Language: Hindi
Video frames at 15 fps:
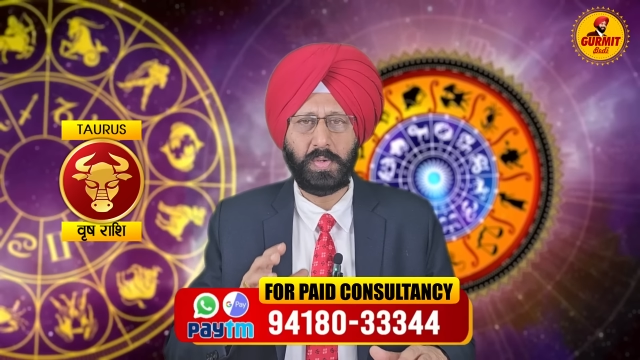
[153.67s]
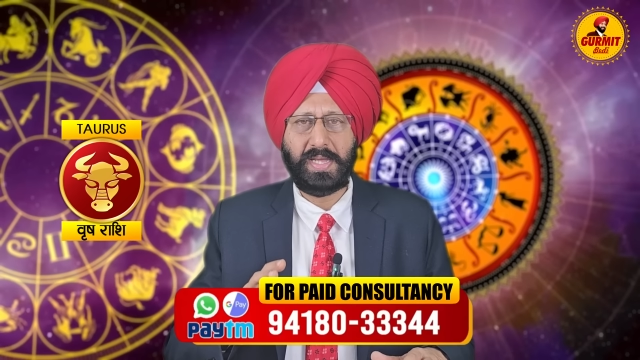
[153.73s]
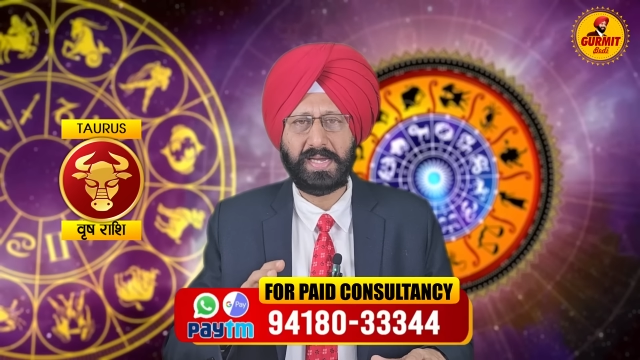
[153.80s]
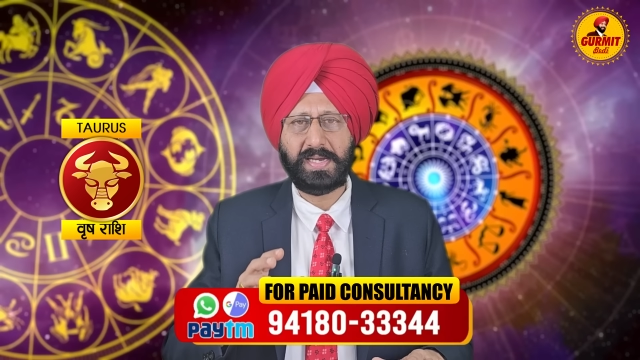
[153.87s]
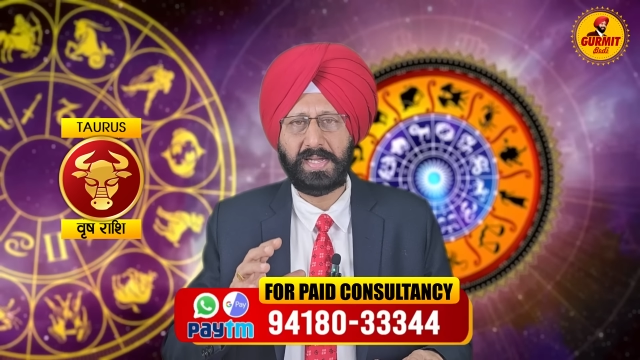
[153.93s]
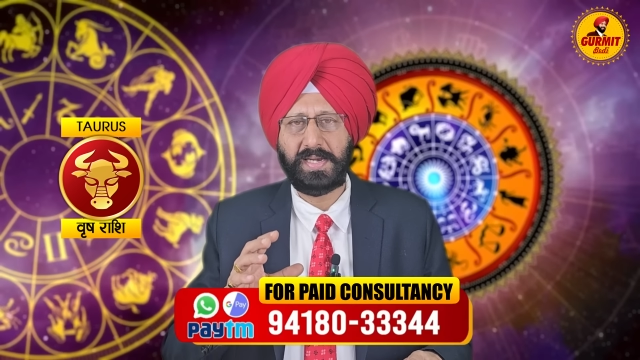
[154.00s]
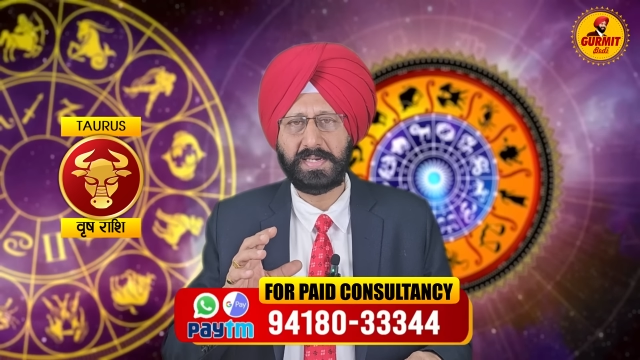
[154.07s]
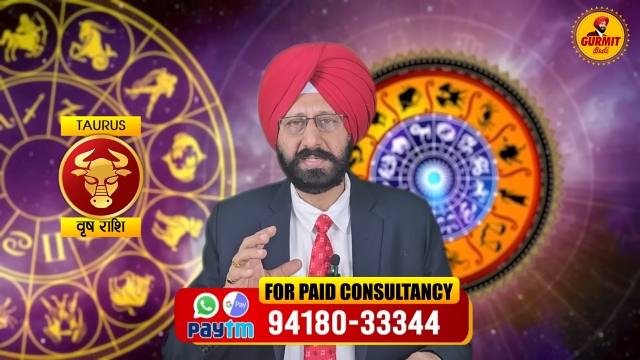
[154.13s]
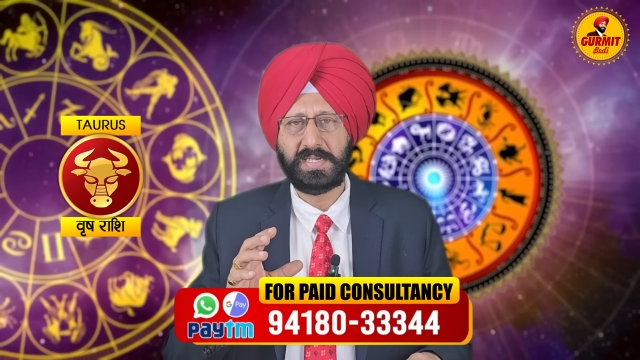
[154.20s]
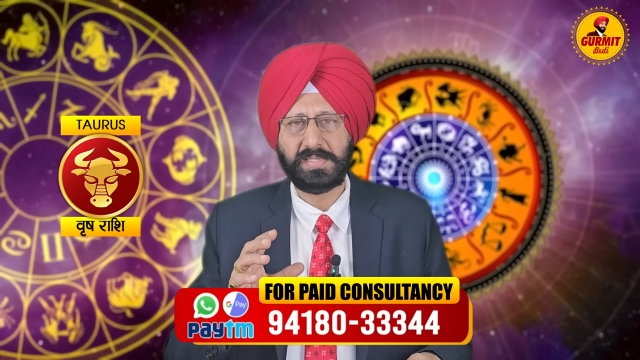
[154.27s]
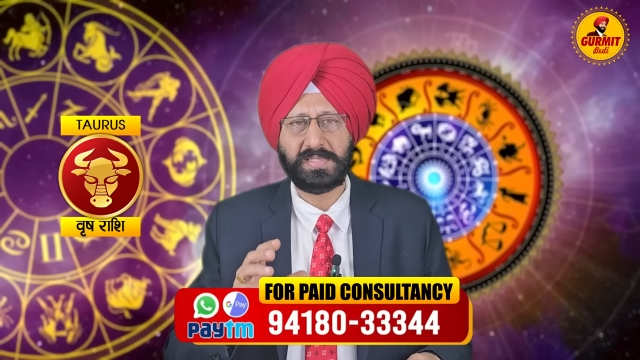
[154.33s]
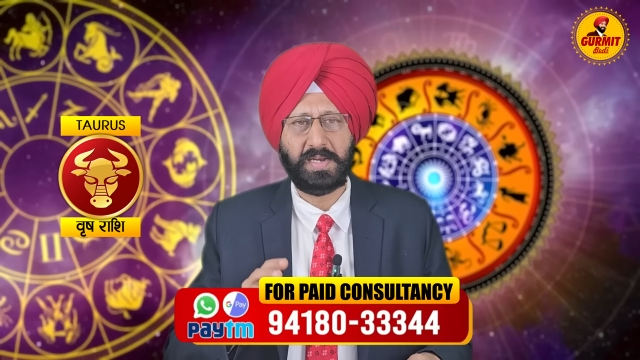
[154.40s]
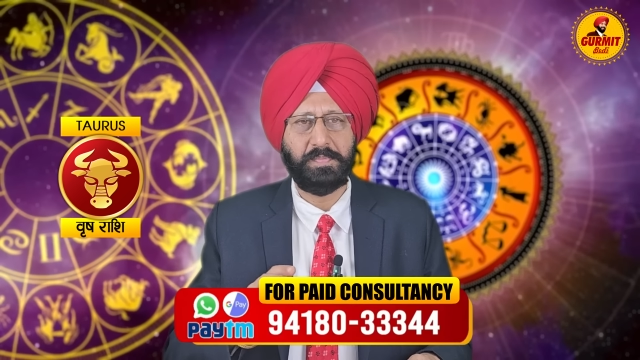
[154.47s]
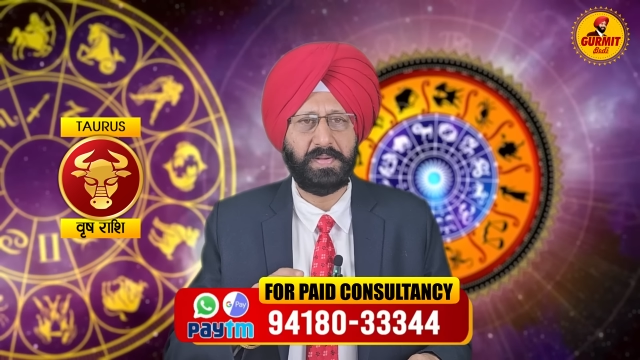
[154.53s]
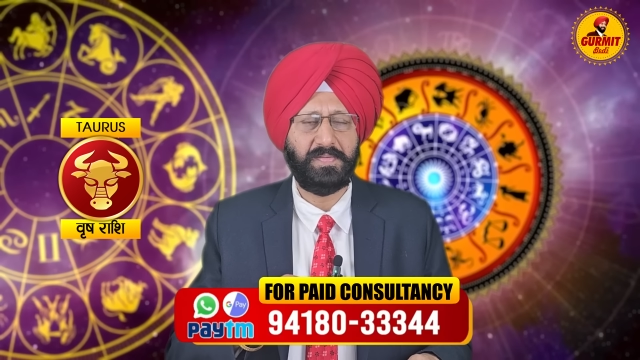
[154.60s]
सूर्य का
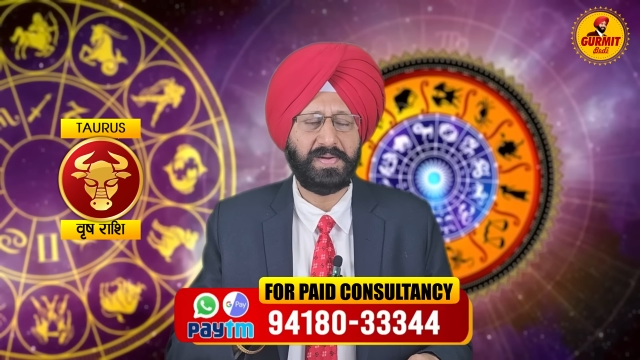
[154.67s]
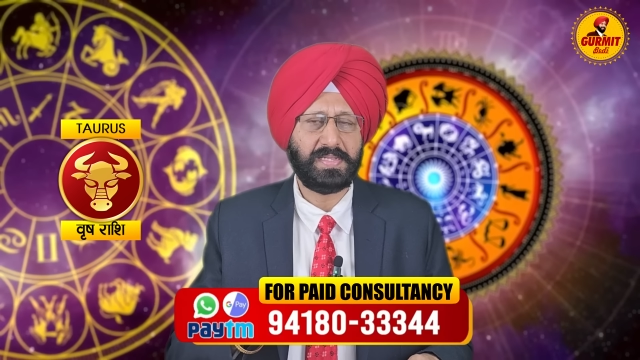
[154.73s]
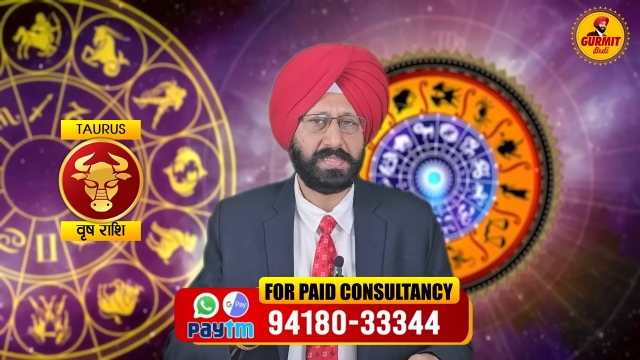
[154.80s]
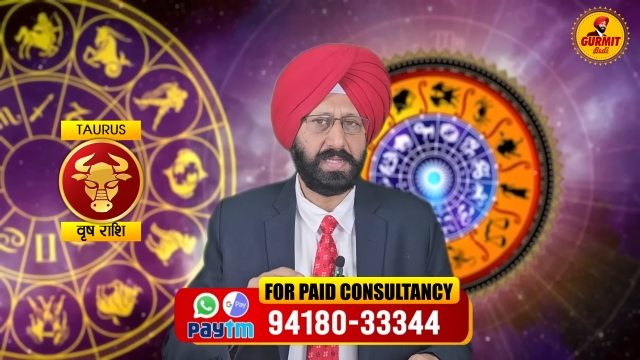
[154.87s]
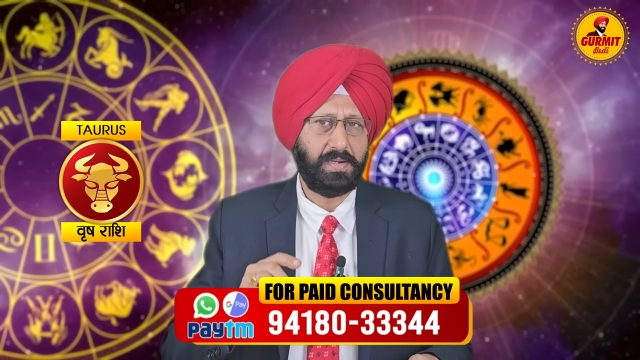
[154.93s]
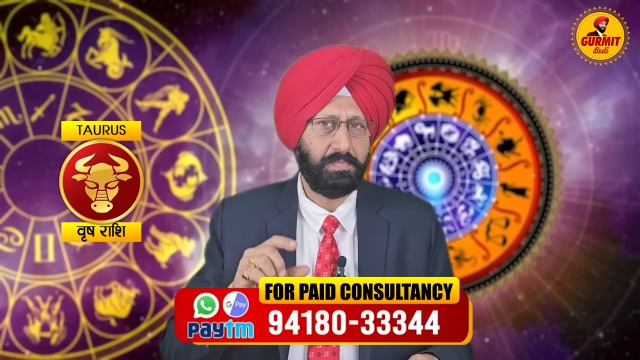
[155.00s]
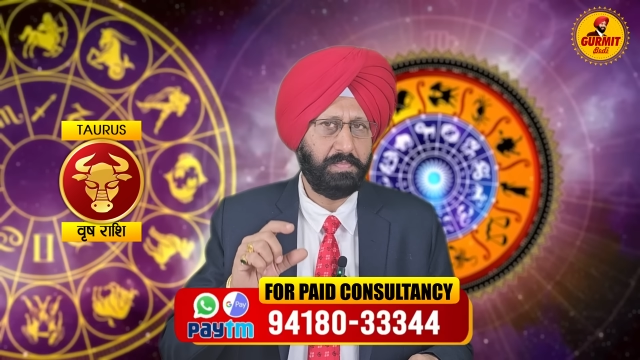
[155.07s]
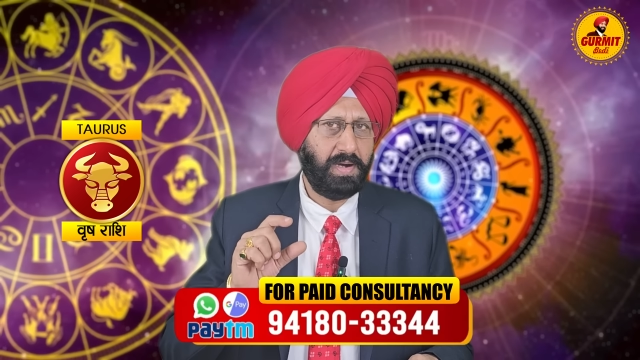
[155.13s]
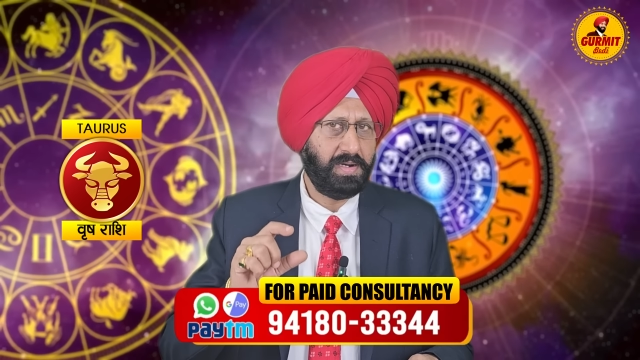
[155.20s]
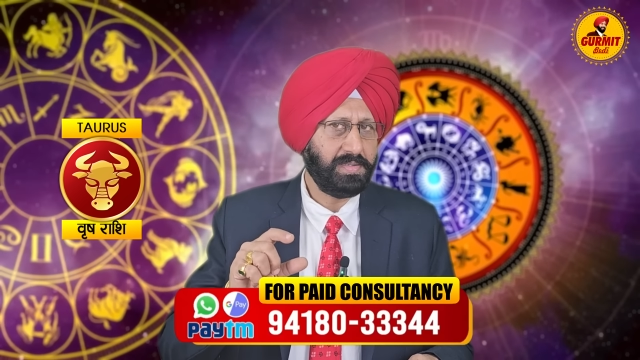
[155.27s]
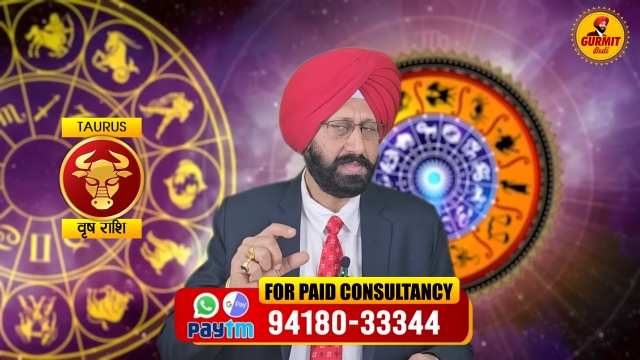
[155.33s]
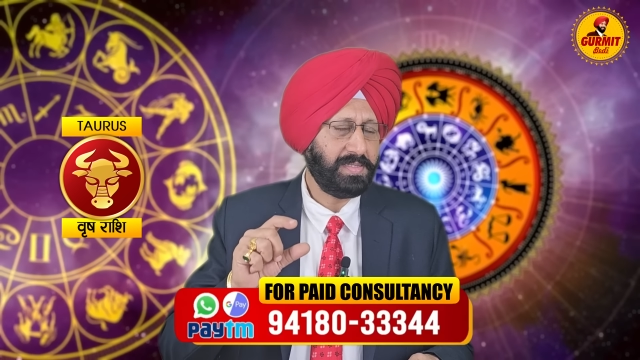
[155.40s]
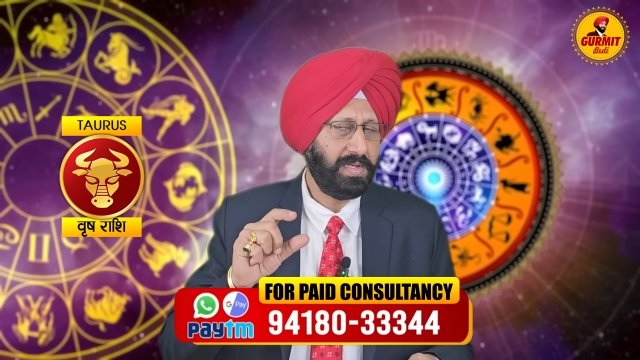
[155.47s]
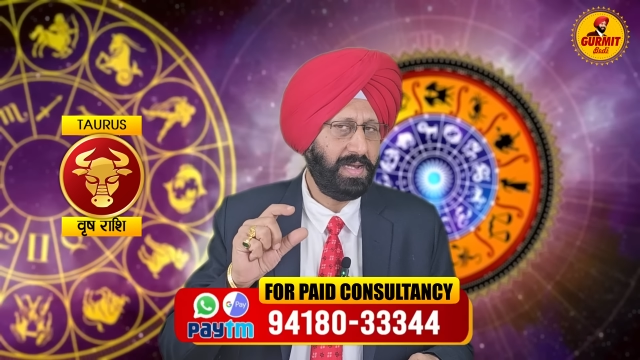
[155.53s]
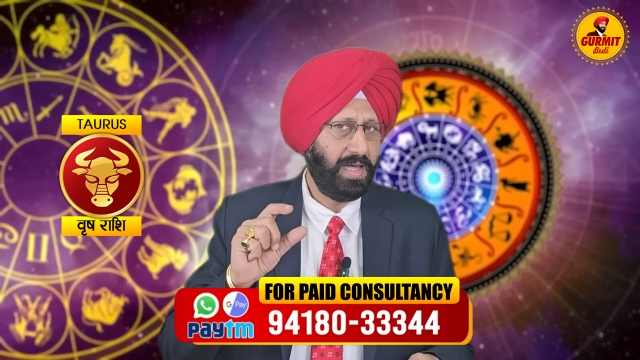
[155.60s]
नक्षत्र परिवर्तन
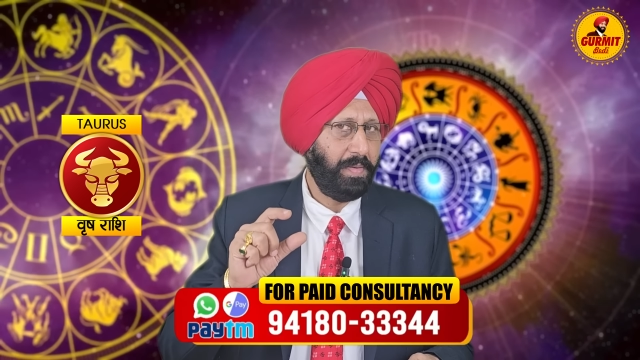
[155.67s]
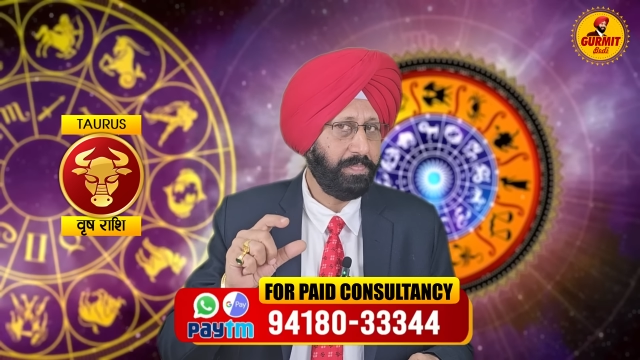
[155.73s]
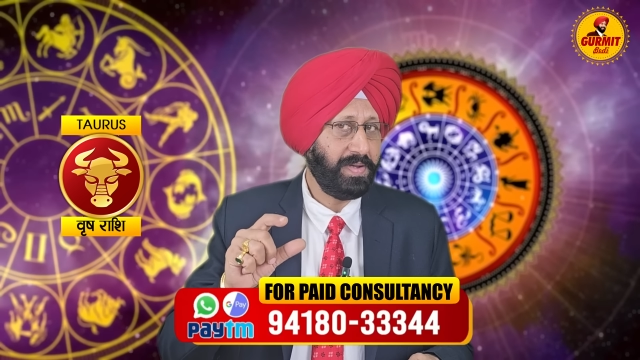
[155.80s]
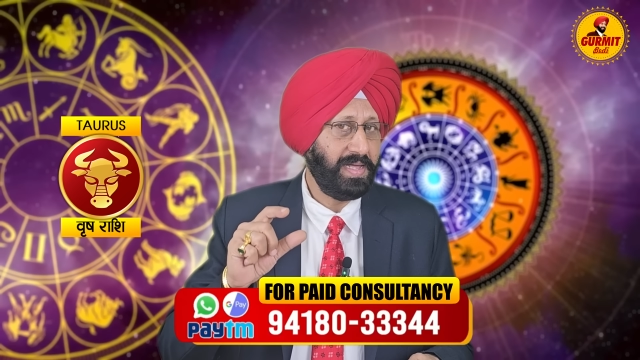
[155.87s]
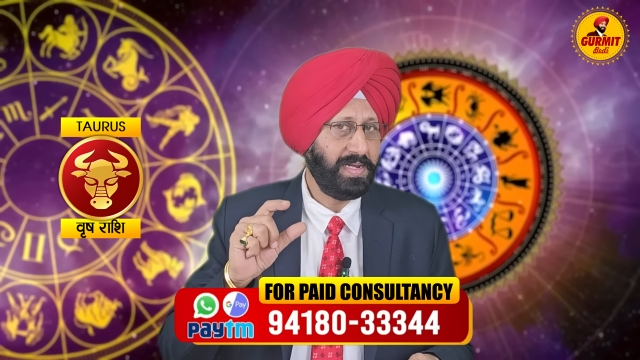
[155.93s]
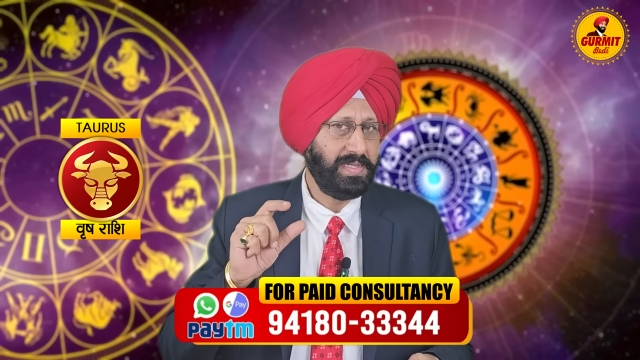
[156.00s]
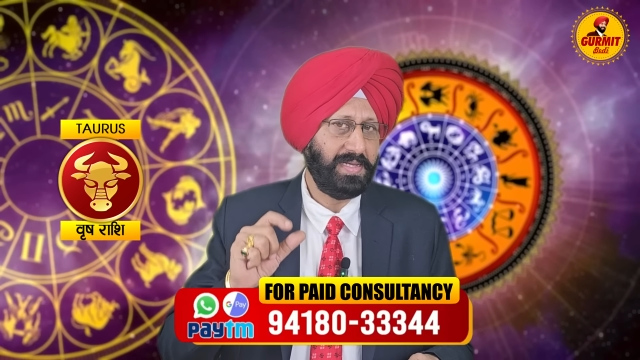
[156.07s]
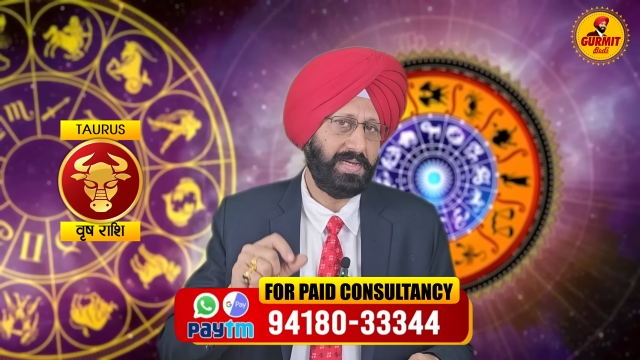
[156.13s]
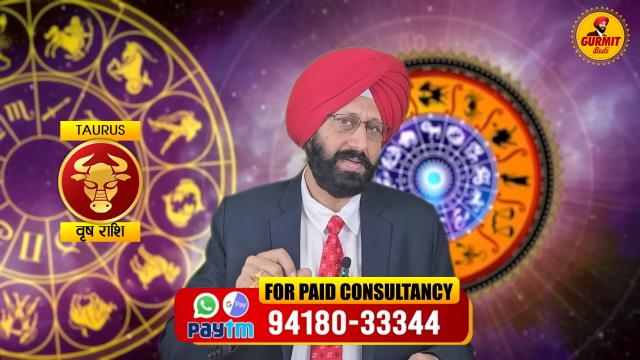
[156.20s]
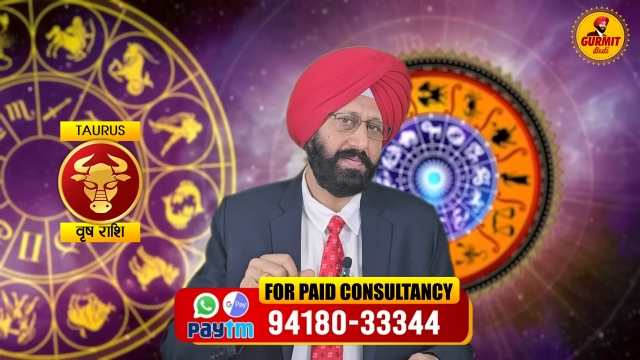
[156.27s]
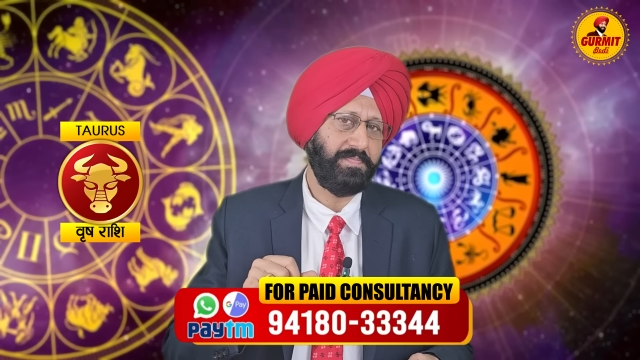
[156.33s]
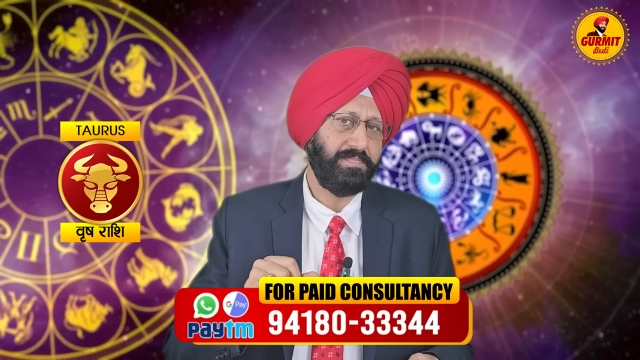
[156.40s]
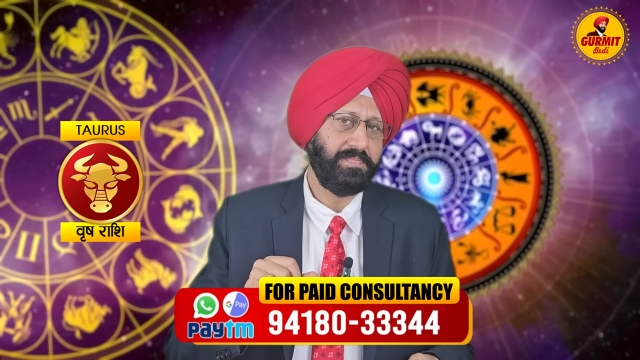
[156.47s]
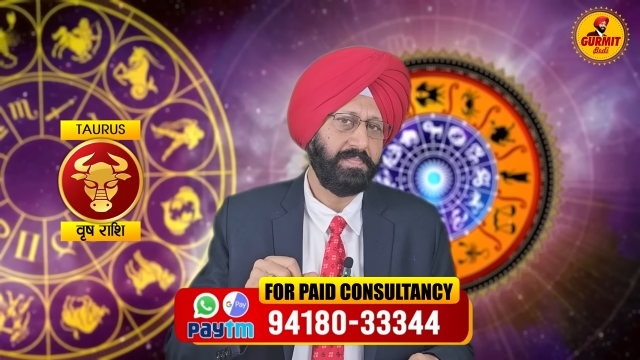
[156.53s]
बहुत लाभकारी है